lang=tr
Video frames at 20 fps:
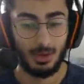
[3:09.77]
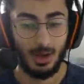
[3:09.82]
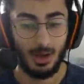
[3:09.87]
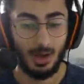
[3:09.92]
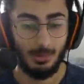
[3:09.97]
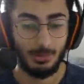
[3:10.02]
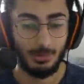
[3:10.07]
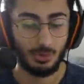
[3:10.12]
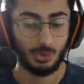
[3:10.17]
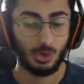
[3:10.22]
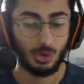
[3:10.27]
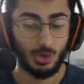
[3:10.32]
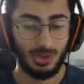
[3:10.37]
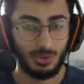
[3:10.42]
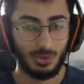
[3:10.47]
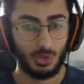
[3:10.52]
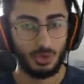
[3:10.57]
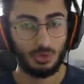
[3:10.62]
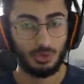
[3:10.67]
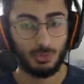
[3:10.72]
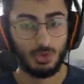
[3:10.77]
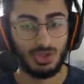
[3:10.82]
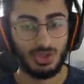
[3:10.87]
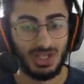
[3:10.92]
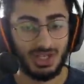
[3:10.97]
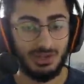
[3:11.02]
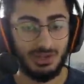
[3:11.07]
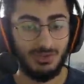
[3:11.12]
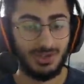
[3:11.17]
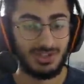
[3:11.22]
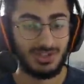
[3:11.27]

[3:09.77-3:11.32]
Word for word: Ama şöyle kötü bir özelliği var.